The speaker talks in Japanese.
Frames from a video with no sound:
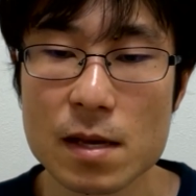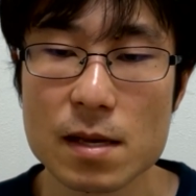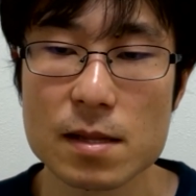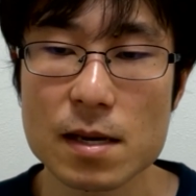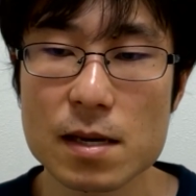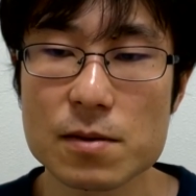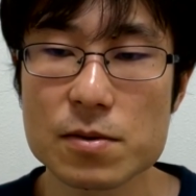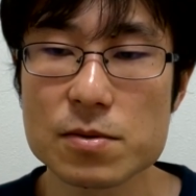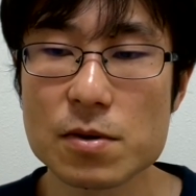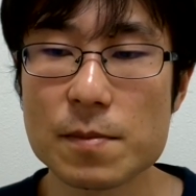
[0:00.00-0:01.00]
だからこ
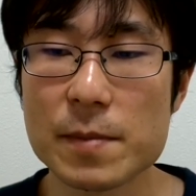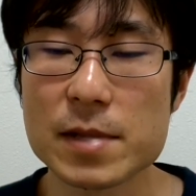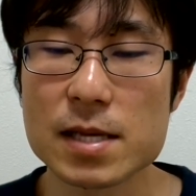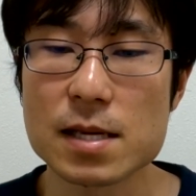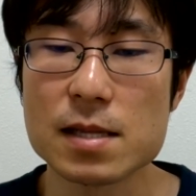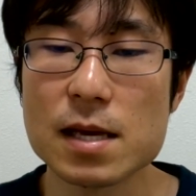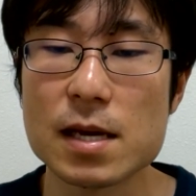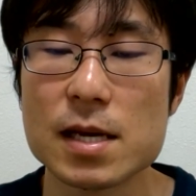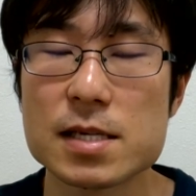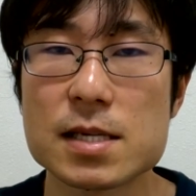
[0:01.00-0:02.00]
そ、まあ、皆さんね
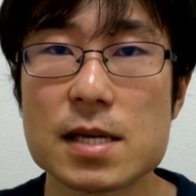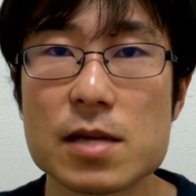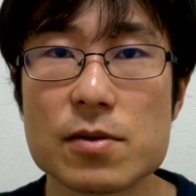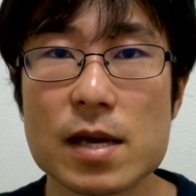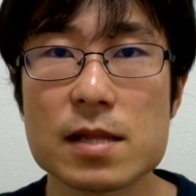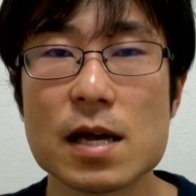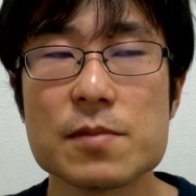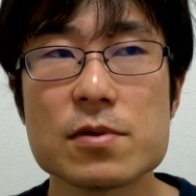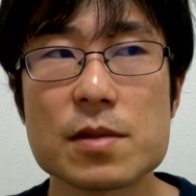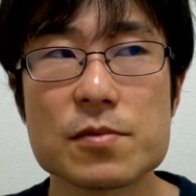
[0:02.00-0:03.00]
しっかりと現代
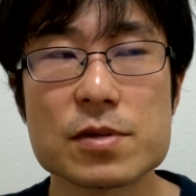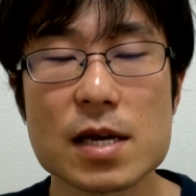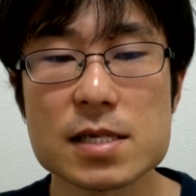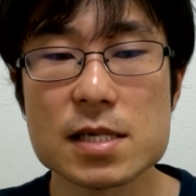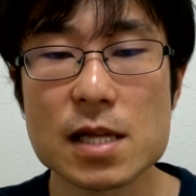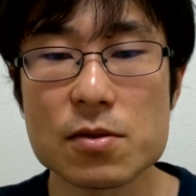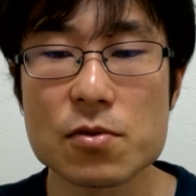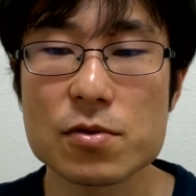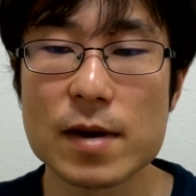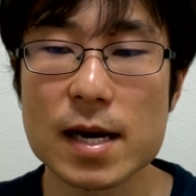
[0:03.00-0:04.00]
文って難しいなと
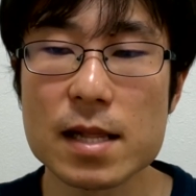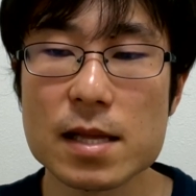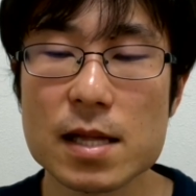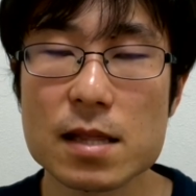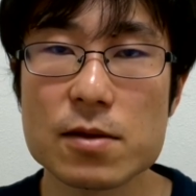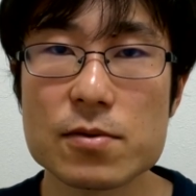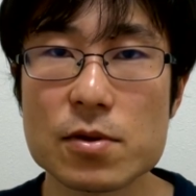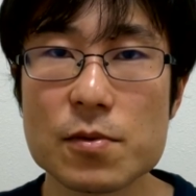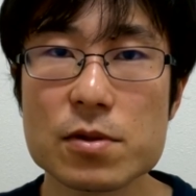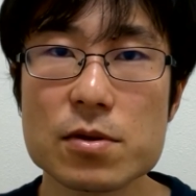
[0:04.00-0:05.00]
よくわかんねえなっていうふうに
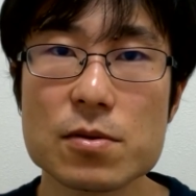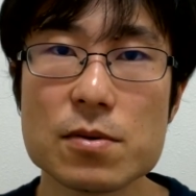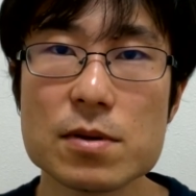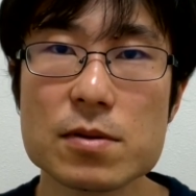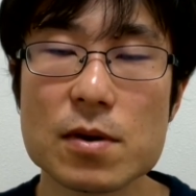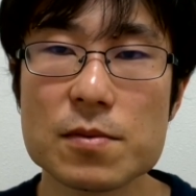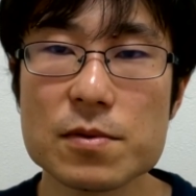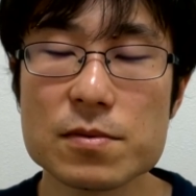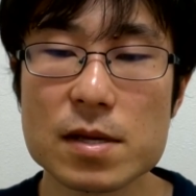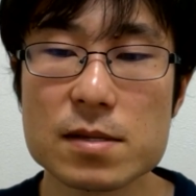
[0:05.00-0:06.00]
思ってる人多いとは
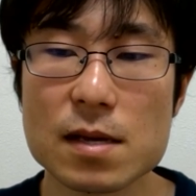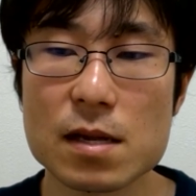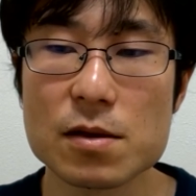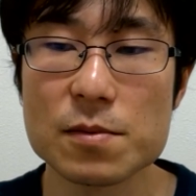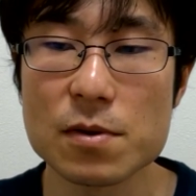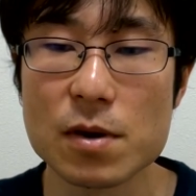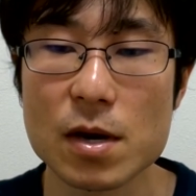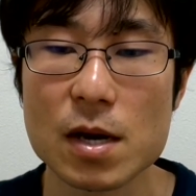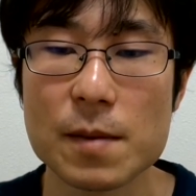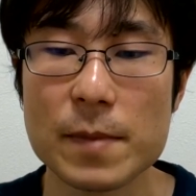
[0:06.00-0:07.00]
思うんですけれども、
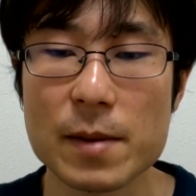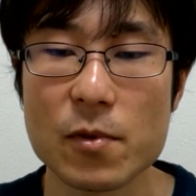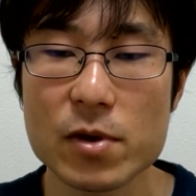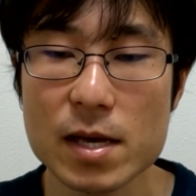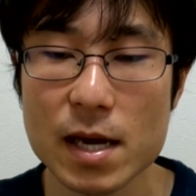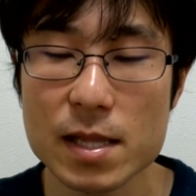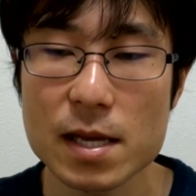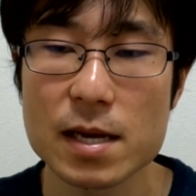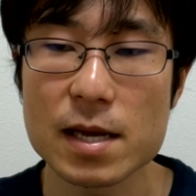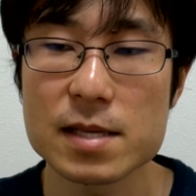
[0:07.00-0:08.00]
まあ、もう一回
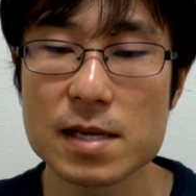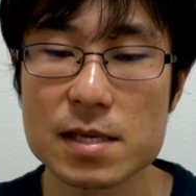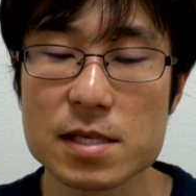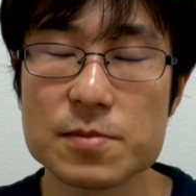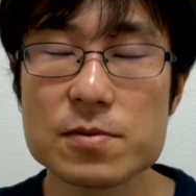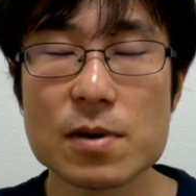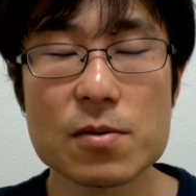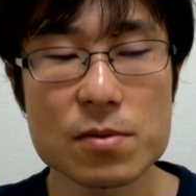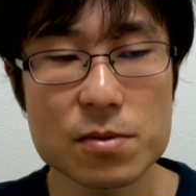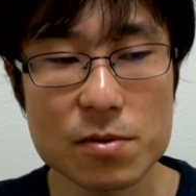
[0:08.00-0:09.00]
ね冷静に自分は
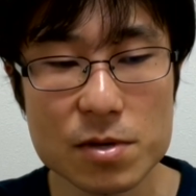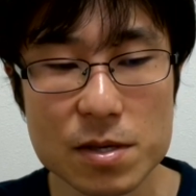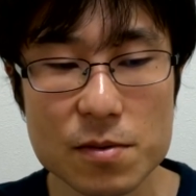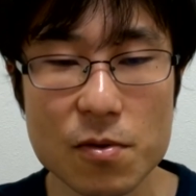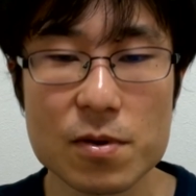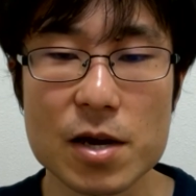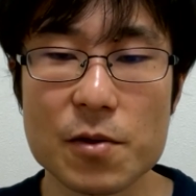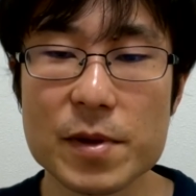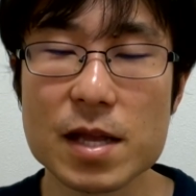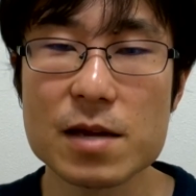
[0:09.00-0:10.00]
本当に本が読
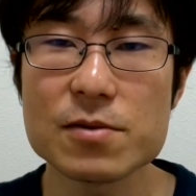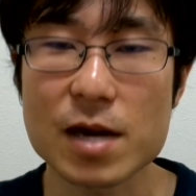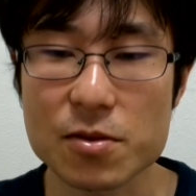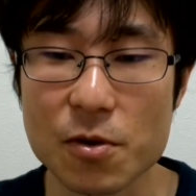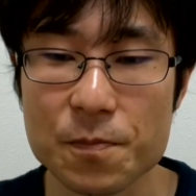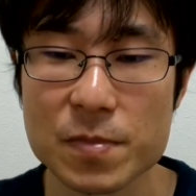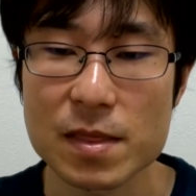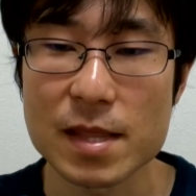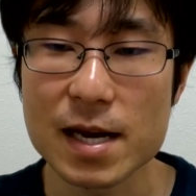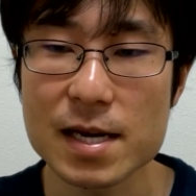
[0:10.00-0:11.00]
めているのかと
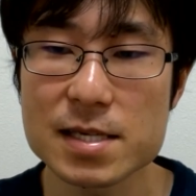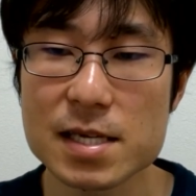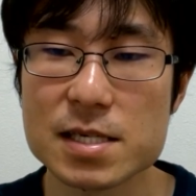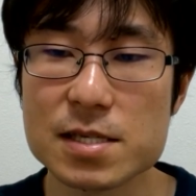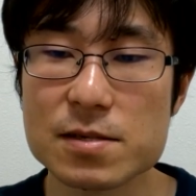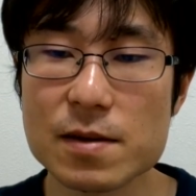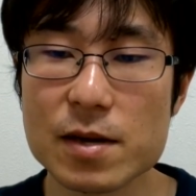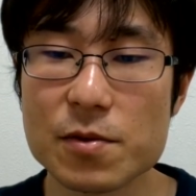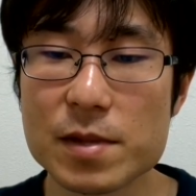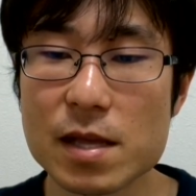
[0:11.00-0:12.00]
何かしら字面は
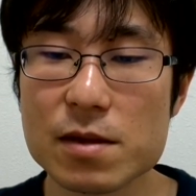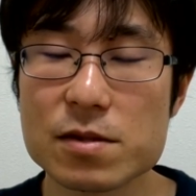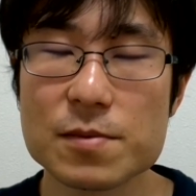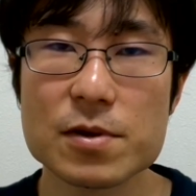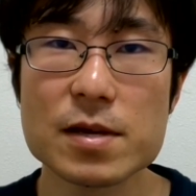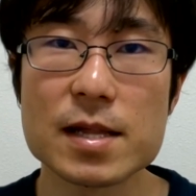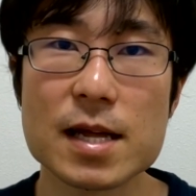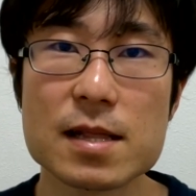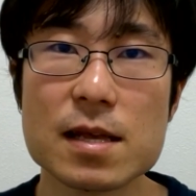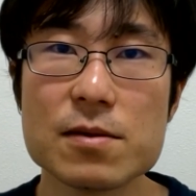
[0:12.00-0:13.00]
読めているつもりには
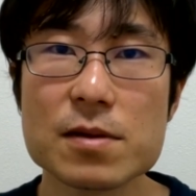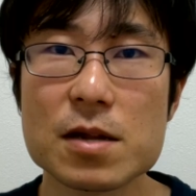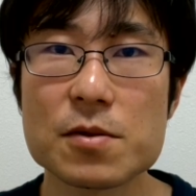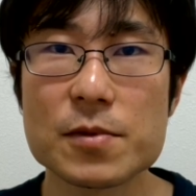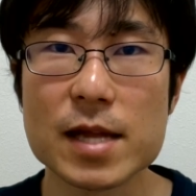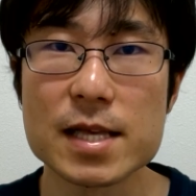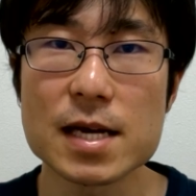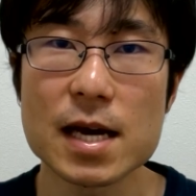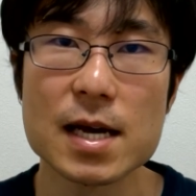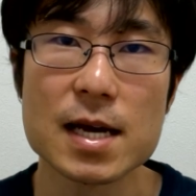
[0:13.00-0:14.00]
なっているけれども何
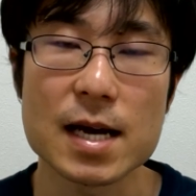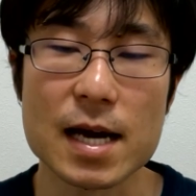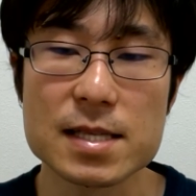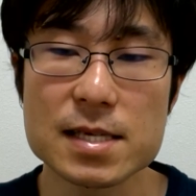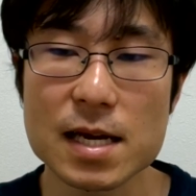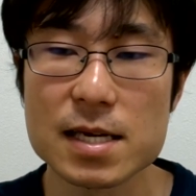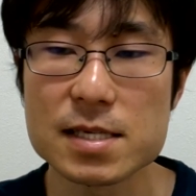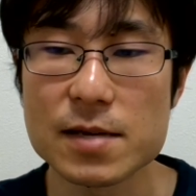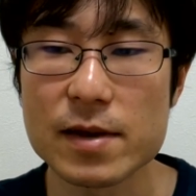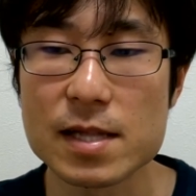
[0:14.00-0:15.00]
か勘違い
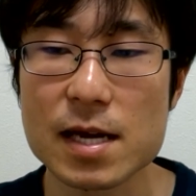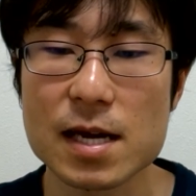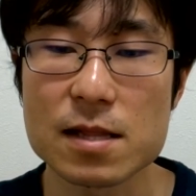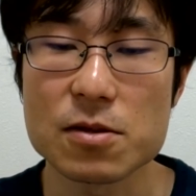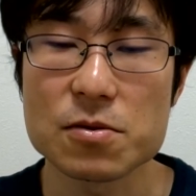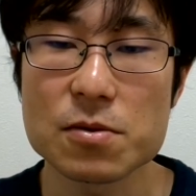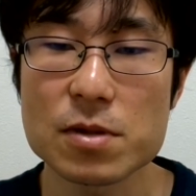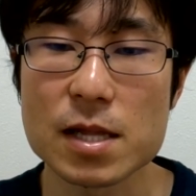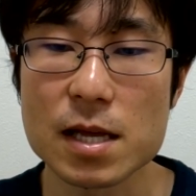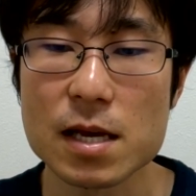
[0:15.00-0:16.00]
してはいないかっていうところ
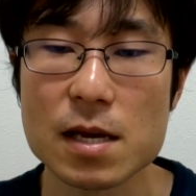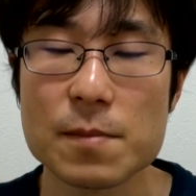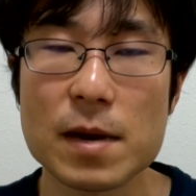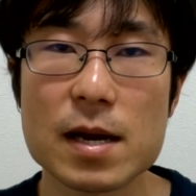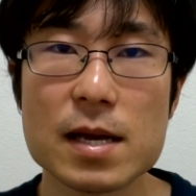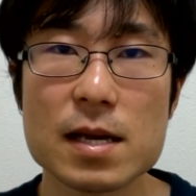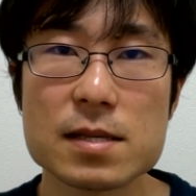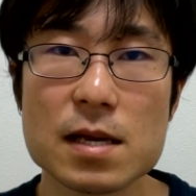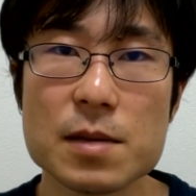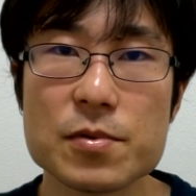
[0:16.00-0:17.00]
でね、まあ、冷
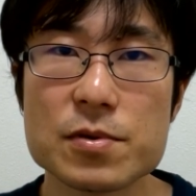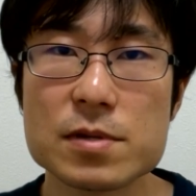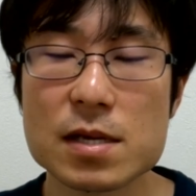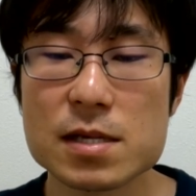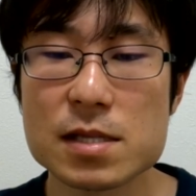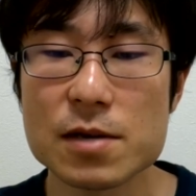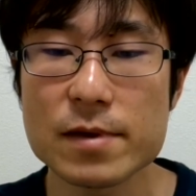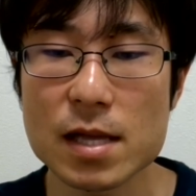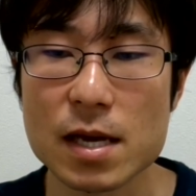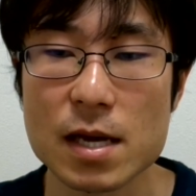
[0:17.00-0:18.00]
静に分析した
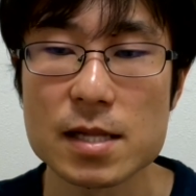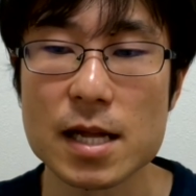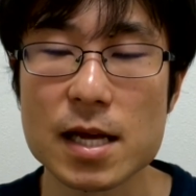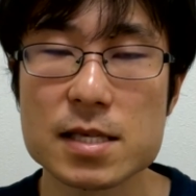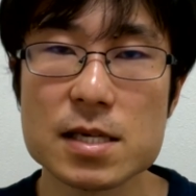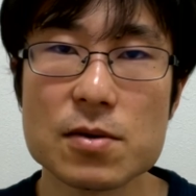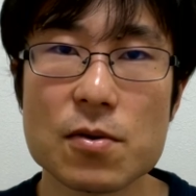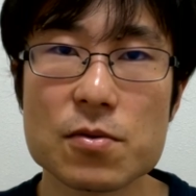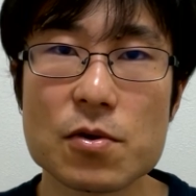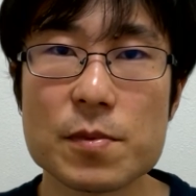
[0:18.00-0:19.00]
上で正しい
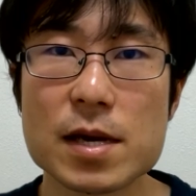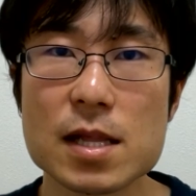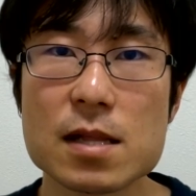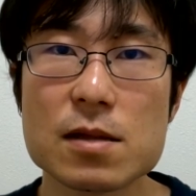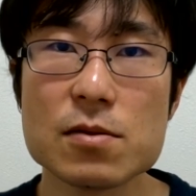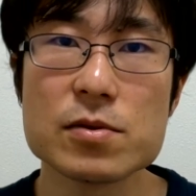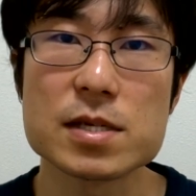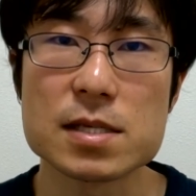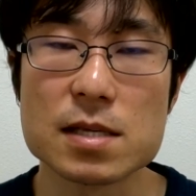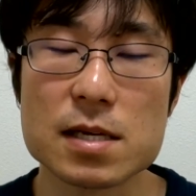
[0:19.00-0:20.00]
本の読み方っていうのを
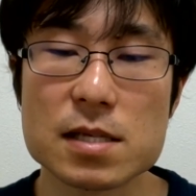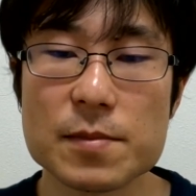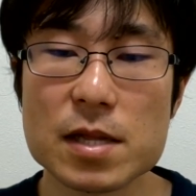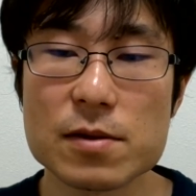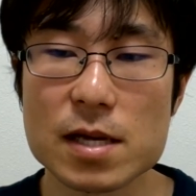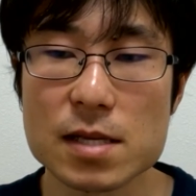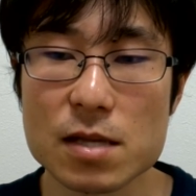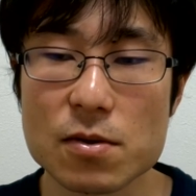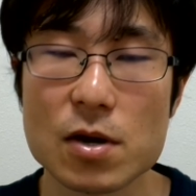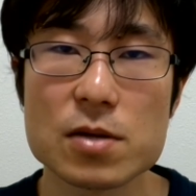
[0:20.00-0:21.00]
実践してみてくださ
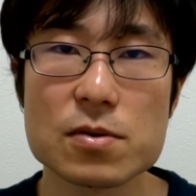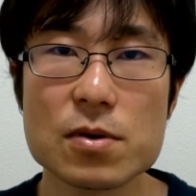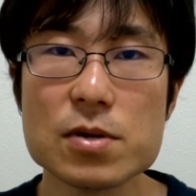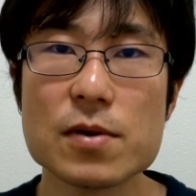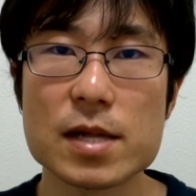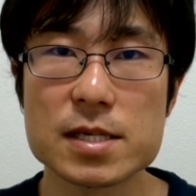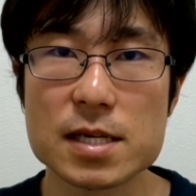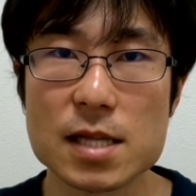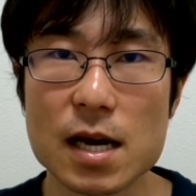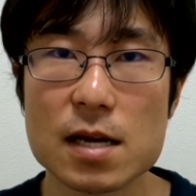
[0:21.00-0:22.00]
いとそういうお話で
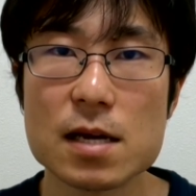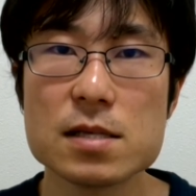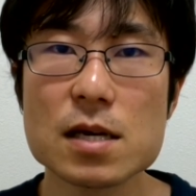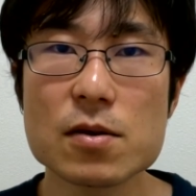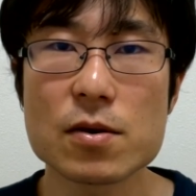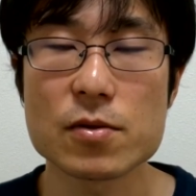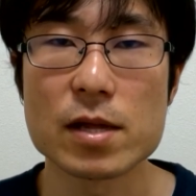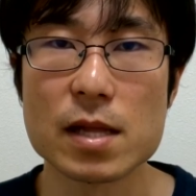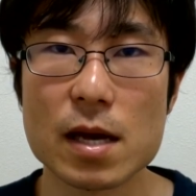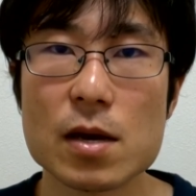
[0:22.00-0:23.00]
したじゃあ今日この
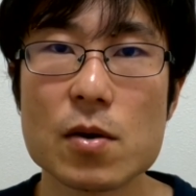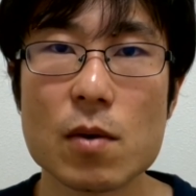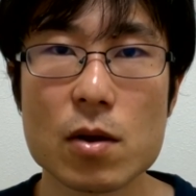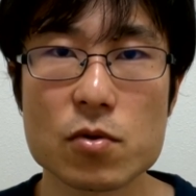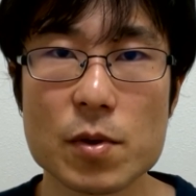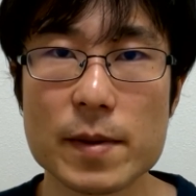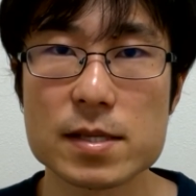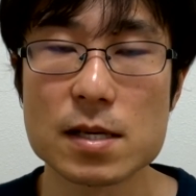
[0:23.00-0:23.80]
辺で終わろうと思います